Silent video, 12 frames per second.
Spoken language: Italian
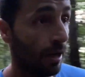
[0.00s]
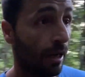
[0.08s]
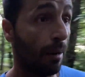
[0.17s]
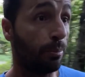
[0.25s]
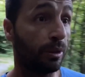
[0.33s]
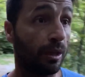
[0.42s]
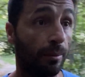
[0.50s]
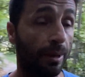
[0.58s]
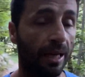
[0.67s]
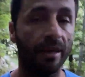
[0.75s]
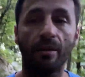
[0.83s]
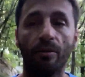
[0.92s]
capita che
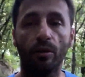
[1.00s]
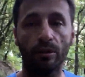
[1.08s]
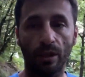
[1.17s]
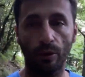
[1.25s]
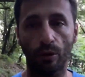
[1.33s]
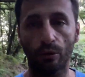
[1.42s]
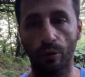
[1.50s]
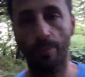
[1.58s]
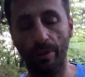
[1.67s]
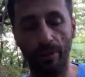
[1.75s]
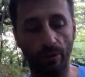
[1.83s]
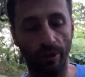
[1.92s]
magari a volte incontro
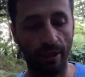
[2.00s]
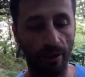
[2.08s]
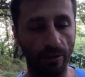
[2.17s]
persone che